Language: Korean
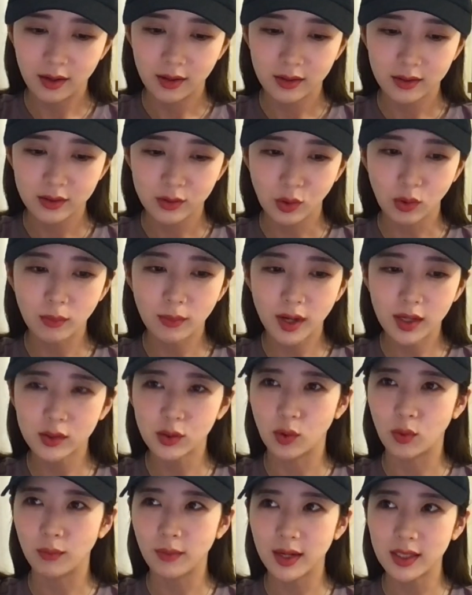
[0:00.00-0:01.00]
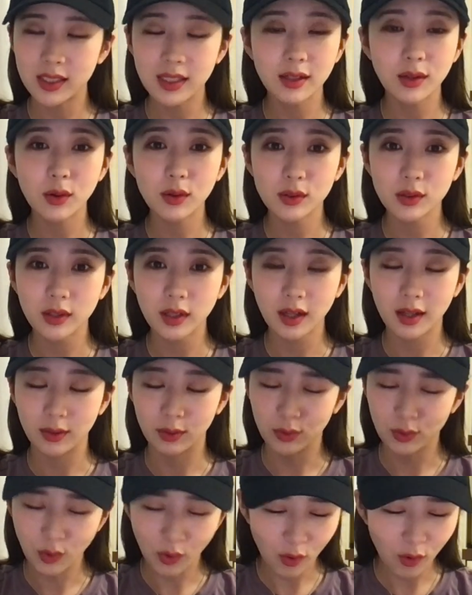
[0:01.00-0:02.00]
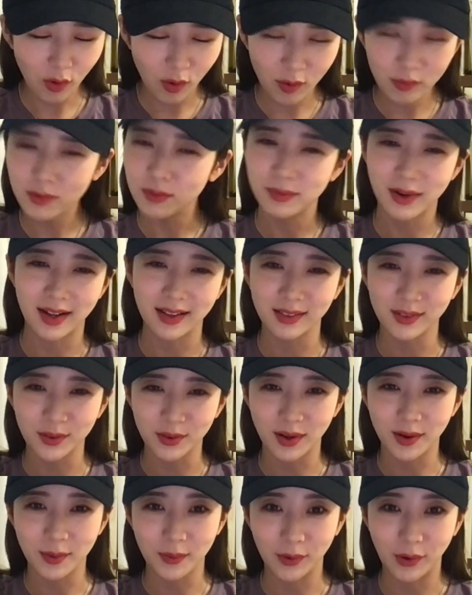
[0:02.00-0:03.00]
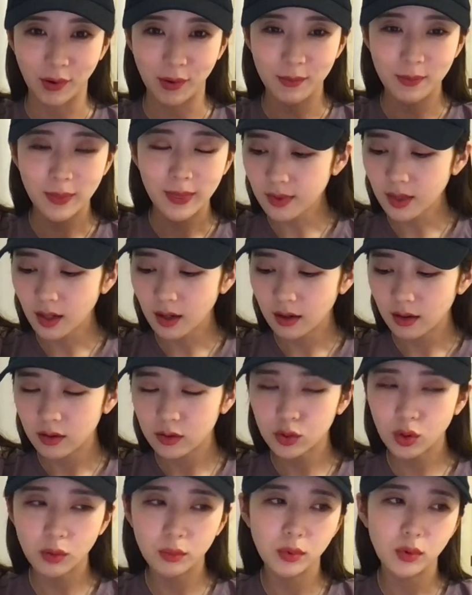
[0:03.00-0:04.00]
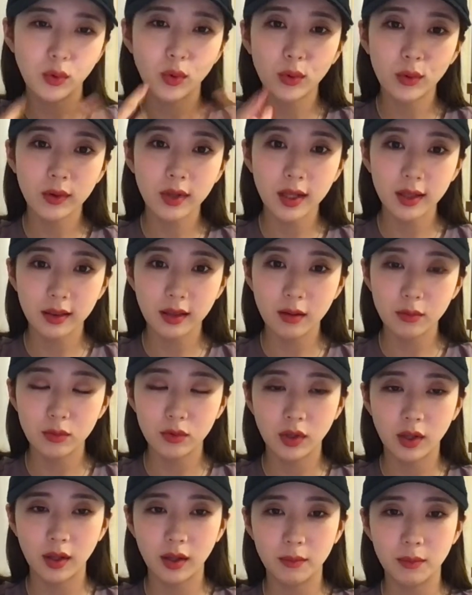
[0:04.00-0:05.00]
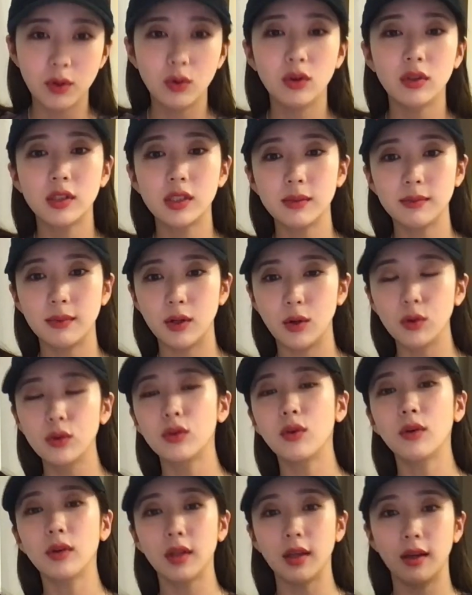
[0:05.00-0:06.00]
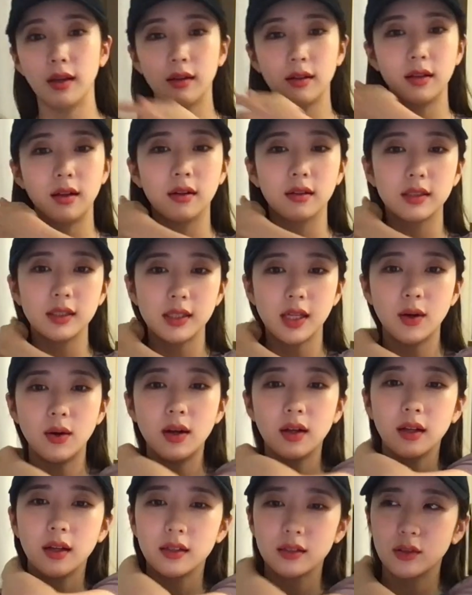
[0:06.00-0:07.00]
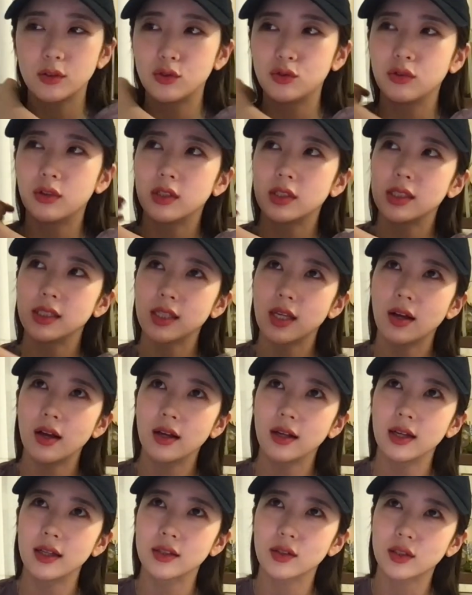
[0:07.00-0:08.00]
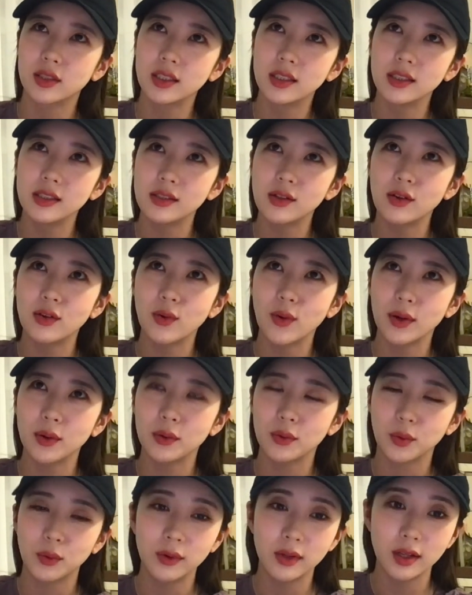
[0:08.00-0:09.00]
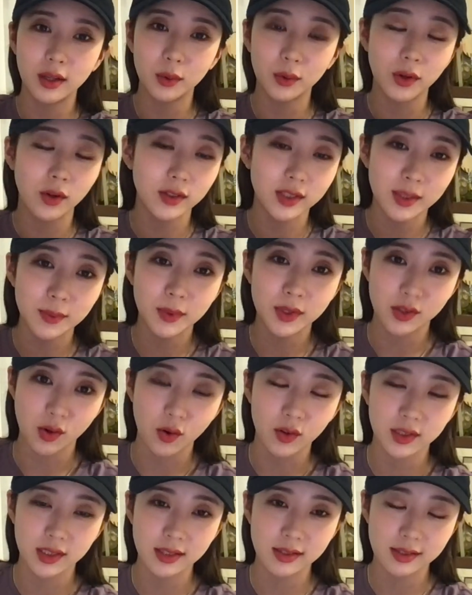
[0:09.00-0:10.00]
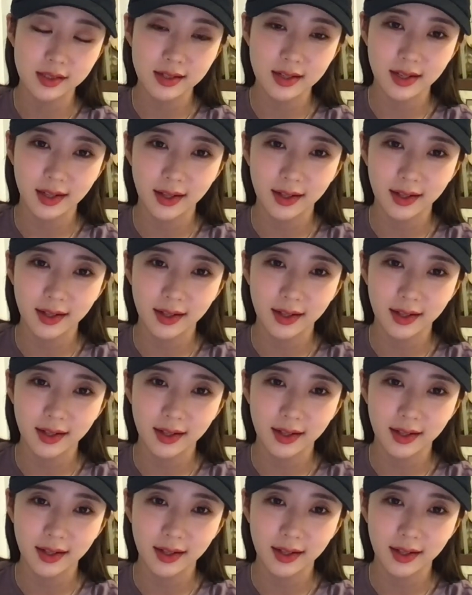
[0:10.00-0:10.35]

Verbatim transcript: 정말 정말 신경 써야 되게 너무 많더라고요. 그래서 뭐 코로나 때문에 미뤘지만 어떻게 그냥 그 상황에서 주어진 상황에서 긍정회로 돌리고 열심히 정신 승리해